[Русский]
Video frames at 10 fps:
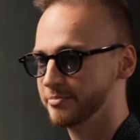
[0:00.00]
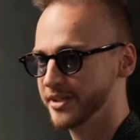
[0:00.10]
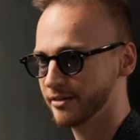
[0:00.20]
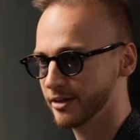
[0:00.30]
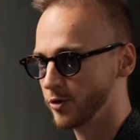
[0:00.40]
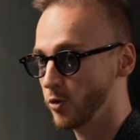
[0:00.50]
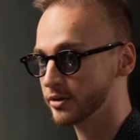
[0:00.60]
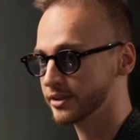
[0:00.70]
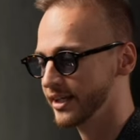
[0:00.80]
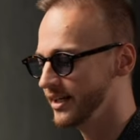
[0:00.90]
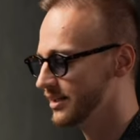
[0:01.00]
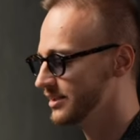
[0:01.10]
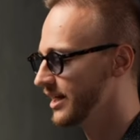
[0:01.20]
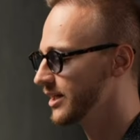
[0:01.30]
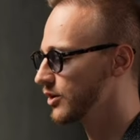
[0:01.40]
первый аккорд D
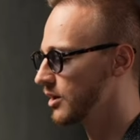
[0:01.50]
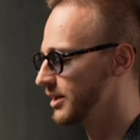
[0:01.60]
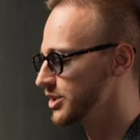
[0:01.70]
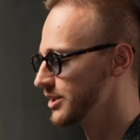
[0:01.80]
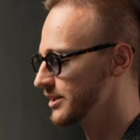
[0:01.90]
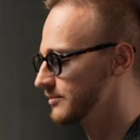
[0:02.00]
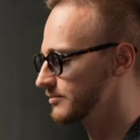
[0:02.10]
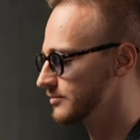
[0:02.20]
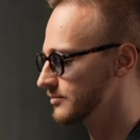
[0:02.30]
я играю обращением.